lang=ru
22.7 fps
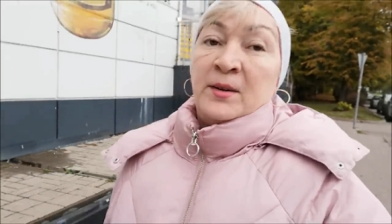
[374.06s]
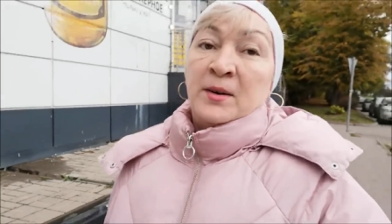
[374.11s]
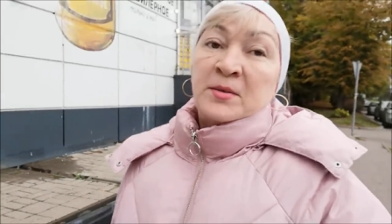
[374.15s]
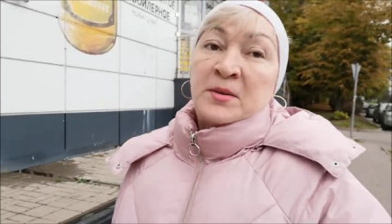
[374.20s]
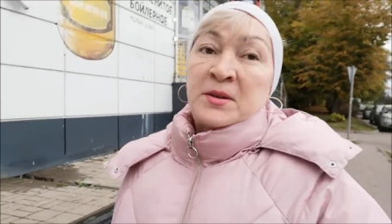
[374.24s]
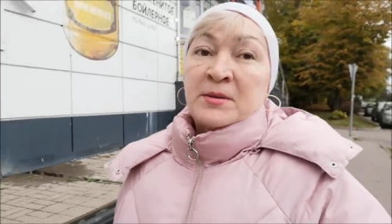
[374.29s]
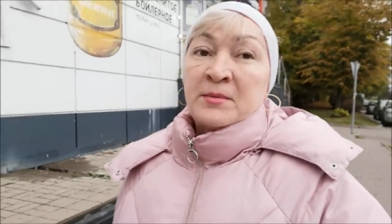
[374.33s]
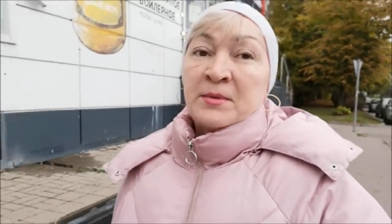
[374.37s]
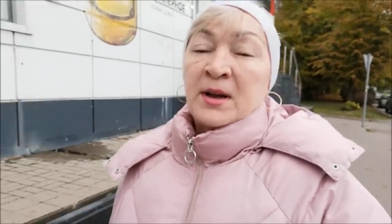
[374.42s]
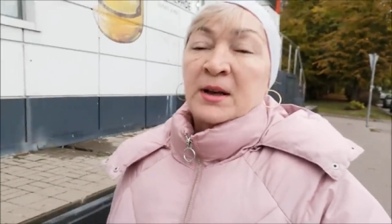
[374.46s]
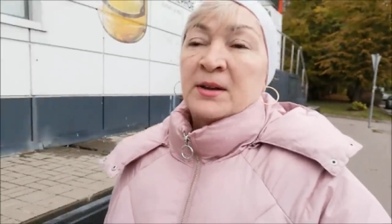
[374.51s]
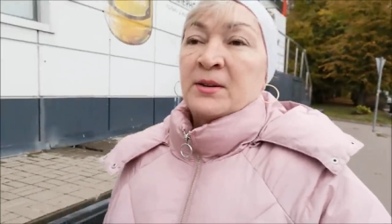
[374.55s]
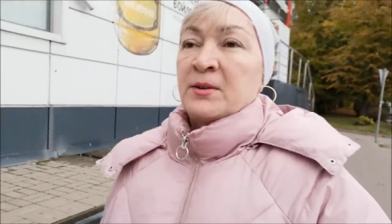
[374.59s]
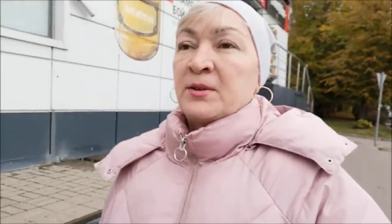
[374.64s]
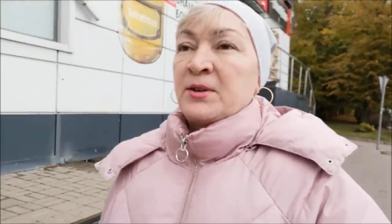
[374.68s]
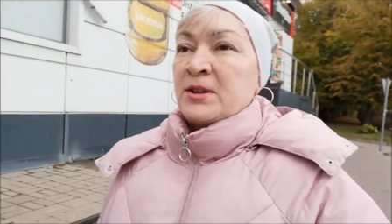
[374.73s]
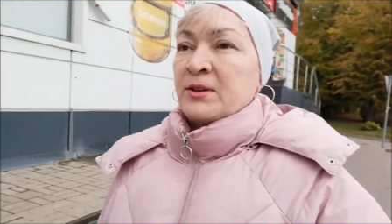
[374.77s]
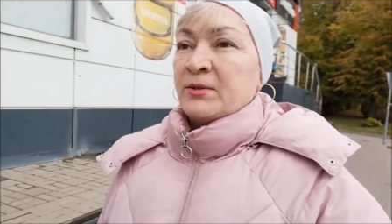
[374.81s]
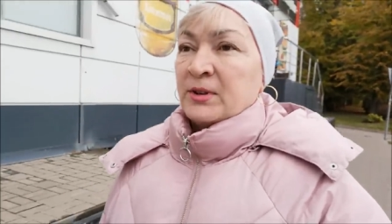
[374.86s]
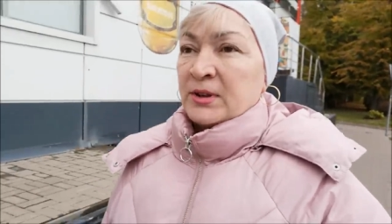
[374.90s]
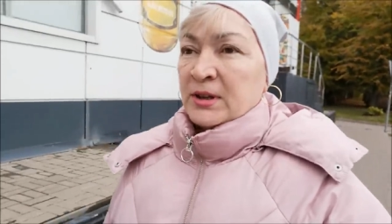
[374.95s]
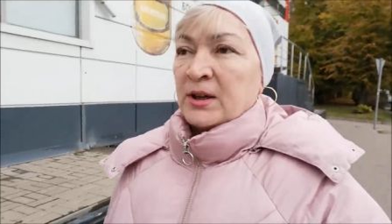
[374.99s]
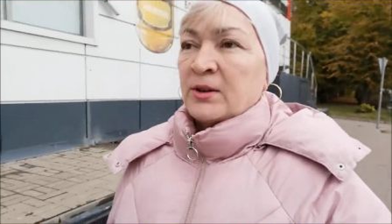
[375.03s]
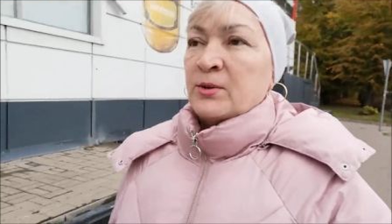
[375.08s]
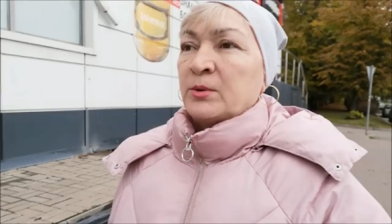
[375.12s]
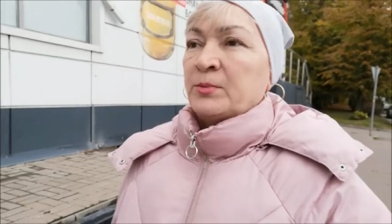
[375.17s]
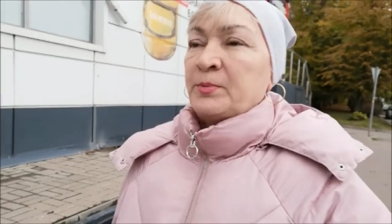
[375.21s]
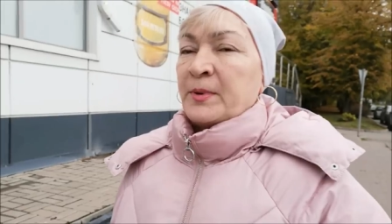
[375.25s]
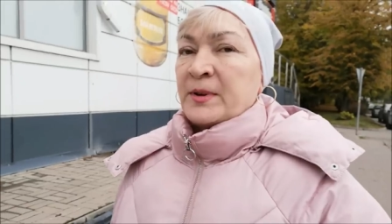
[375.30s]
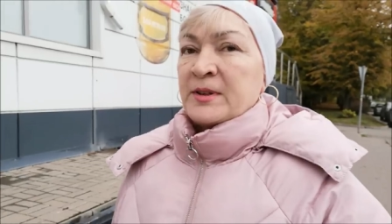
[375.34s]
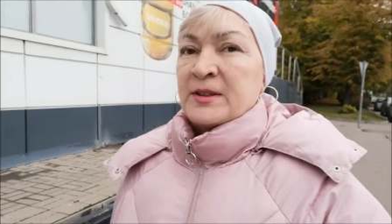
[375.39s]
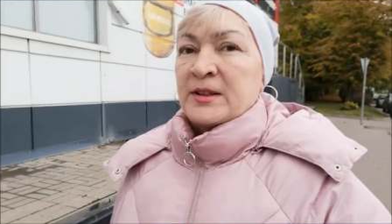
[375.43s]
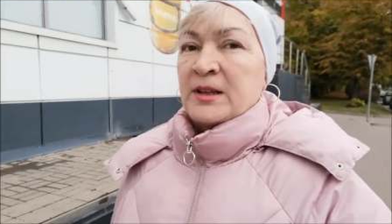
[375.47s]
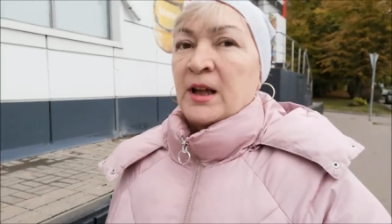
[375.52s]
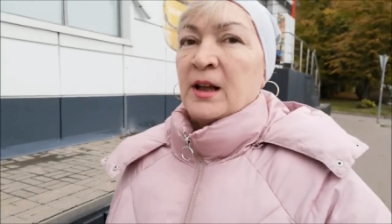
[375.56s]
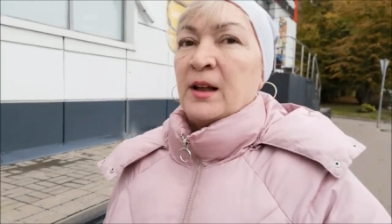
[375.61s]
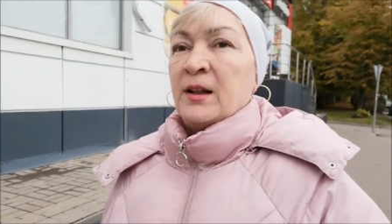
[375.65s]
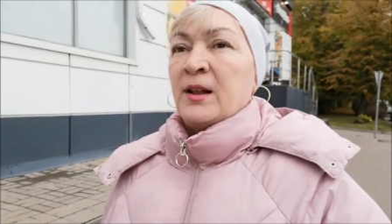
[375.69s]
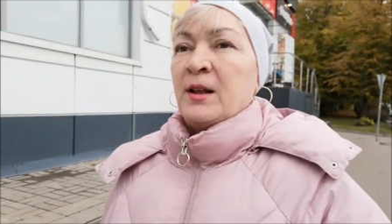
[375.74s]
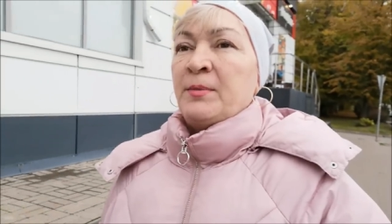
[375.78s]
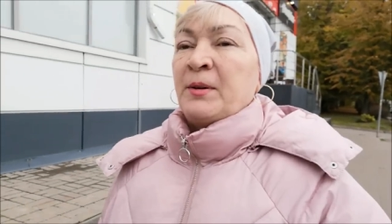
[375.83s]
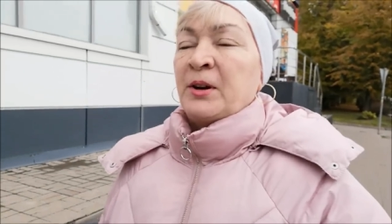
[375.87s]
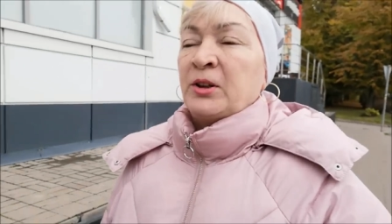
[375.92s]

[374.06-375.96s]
В общем, короче, вот так вот поставил.